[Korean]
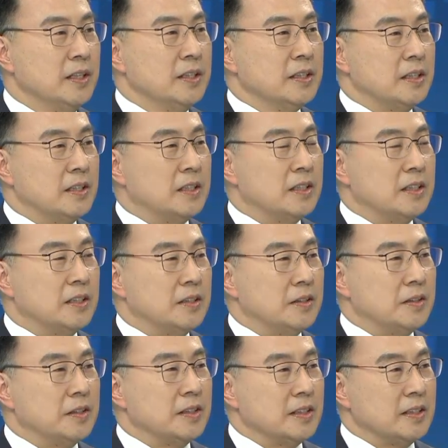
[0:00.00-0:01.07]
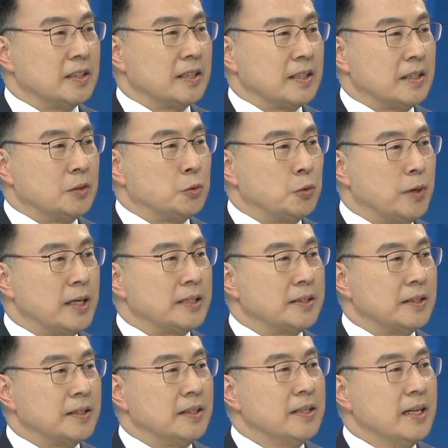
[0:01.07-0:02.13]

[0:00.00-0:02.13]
어, 이렇게 도와서